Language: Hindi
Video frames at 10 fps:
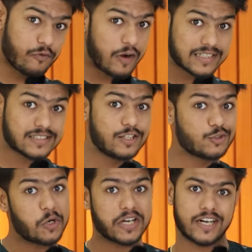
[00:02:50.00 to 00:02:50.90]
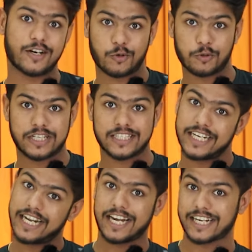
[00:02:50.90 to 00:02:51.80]
फास्टली जो है कनेक्ट हो
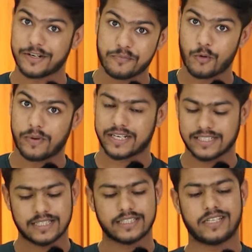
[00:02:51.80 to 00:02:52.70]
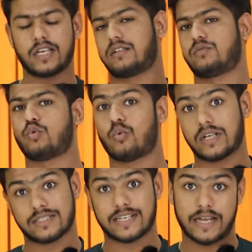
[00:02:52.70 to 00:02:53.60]
जाता है डायरेक्टली मोबाइल के साथ ये
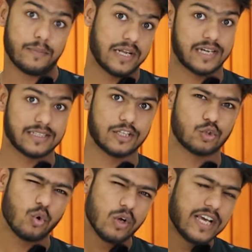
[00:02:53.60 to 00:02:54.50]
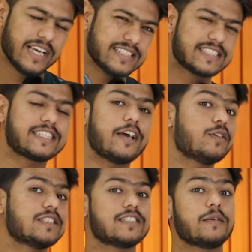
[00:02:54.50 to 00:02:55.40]
थोड़ा सा टाइम लगाता है तो इसके
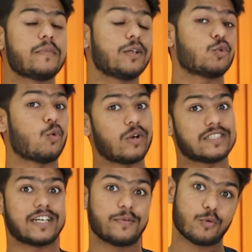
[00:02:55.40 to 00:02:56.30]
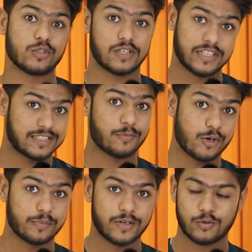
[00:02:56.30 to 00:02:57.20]
वजह से मैं थोड़ा सा
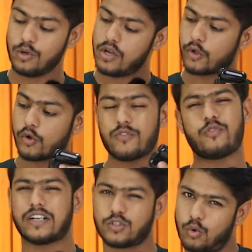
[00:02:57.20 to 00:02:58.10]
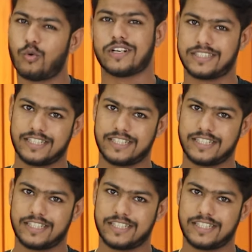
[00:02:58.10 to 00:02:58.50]
डिसअपॉइंटमेंट हूँ क्योंकि फास्ट होना